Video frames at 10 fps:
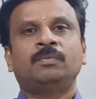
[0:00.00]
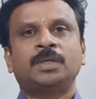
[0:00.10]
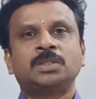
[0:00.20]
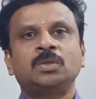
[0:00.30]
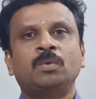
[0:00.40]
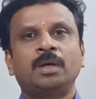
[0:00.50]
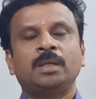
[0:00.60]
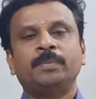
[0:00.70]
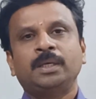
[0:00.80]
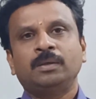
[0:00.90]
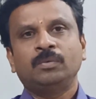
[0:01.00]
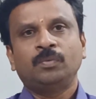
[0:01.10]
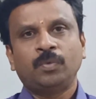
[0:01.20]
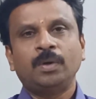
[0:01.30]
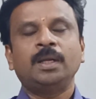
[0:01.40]
ஃபஸ்ட்டு வால்யூமை
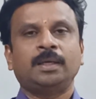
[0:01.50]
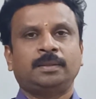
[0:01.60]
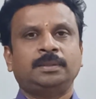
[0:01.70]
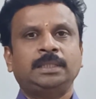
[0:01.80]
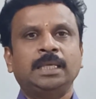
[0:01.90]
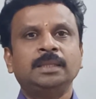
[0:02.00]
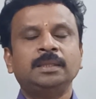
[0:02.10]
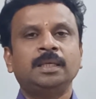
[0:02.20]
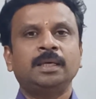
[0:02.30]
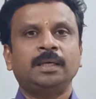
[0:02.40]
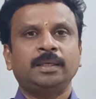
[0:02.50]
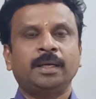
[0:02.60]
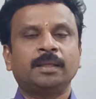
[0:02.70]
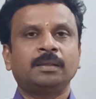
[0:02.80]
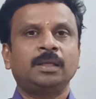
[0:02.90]
ஃபுல்லாக எந்த
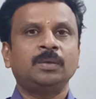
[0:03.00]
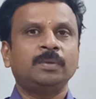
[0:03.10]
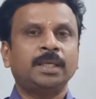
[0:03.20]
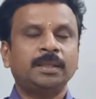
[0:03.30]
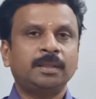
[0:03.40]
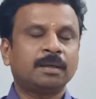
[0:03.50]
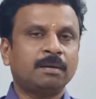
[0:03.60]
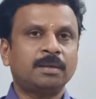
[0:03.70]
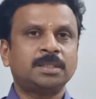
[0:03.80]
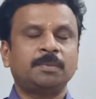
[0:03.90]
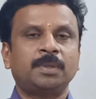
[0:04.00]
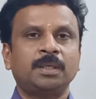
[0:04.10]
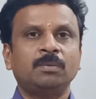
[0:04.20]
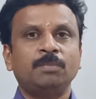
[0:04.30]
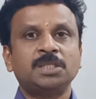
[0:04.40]
இடத்துலையும் எந்த
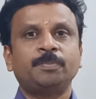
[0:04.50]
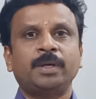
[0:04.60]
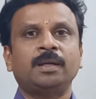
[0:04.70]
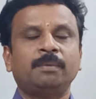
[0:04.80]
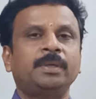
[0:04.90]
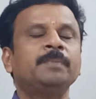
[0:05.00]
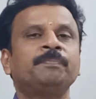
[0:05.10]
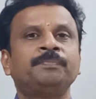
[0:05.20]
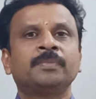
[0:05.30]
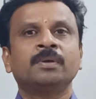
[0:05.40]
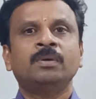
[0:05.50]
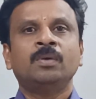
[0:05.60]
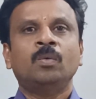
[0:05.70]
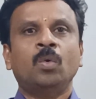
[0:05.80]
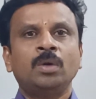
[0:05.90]
கான்செப்டையும் மிஸ் பண்ணாமல்
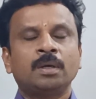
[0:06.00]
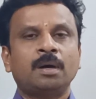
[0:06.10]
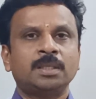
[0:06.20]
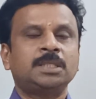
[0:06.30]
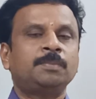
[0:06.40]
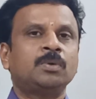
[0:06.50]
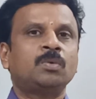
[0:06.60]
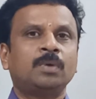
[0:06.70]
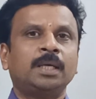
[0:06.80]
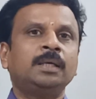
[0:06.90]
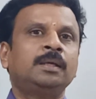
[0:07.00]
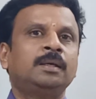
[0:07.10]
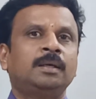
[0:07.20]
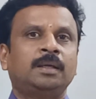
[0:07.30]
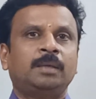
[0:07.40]
ஒரு கான்செப்டை கூட
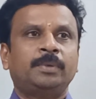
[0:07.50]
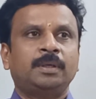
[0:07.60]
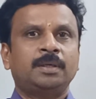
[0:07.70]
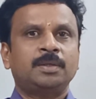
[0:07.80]
நம்ம